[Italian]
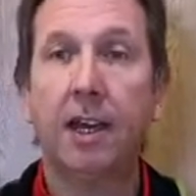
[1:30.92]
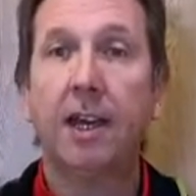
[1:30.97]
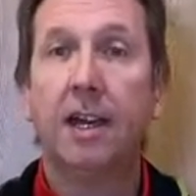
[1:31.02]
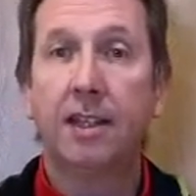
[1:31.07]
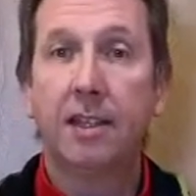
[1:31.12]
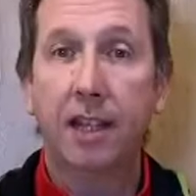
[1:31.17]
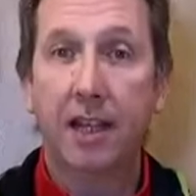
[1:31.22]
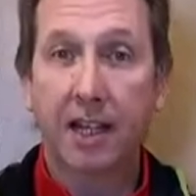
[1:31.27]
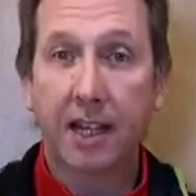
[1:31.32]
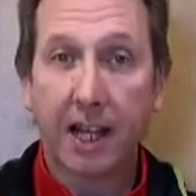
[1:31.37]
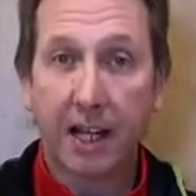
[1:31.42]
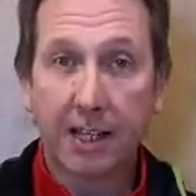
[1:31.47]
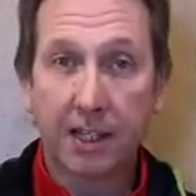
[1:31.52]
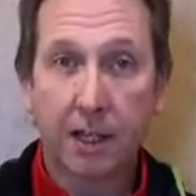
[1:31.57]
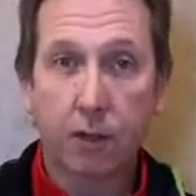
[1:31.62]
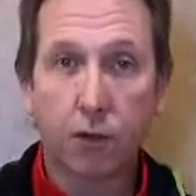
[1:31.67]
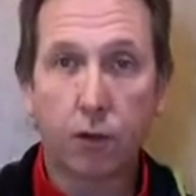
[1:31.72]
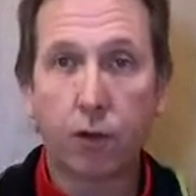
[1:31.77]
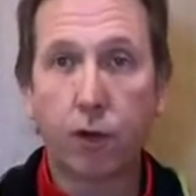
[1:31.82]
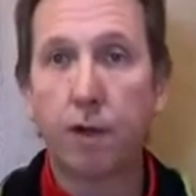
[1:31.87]
delle
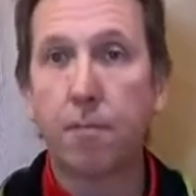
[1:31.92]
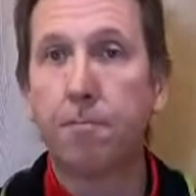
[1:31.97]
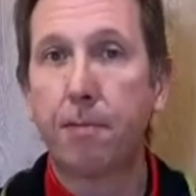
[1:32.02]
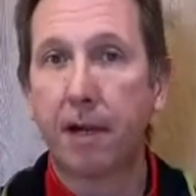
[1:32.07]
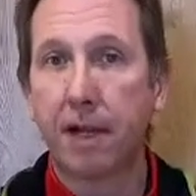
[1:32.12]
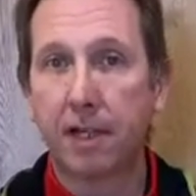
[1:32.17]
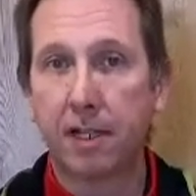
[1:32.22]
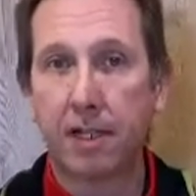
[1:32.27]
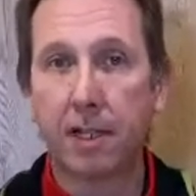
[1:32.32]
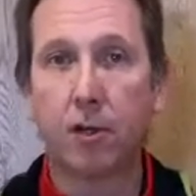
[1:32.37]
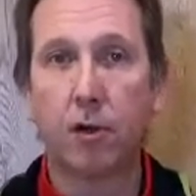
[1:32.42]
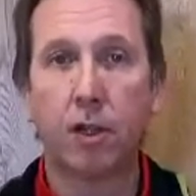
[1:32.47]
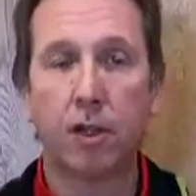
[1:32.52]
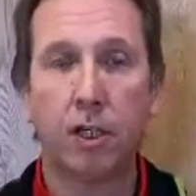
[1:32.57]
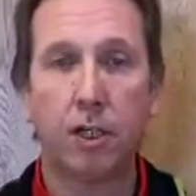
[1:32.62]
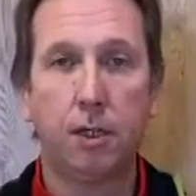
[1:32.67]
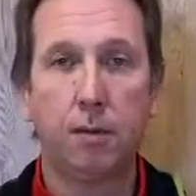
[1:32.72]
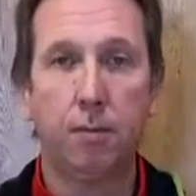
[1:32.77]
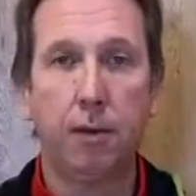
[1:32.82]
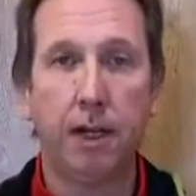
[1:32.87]
calzature per le singole
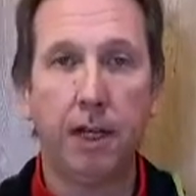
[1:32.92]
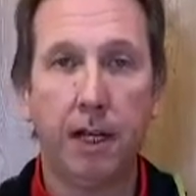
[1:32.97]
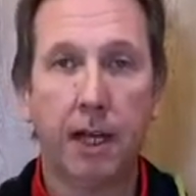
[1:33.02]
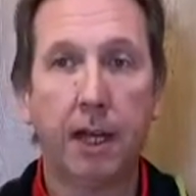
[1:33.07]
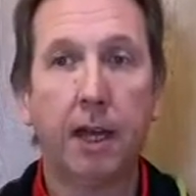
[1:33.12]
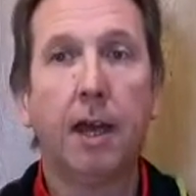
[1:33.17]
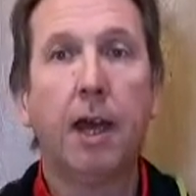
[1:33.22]
discipline.